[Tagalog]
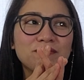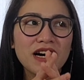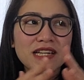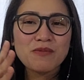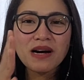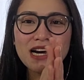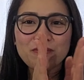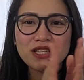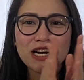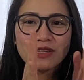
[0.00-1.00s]
Baka
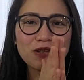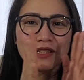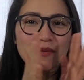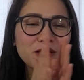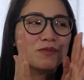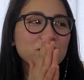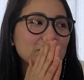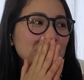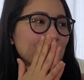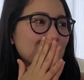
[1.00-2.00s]
naman, pa-shoutout naman po!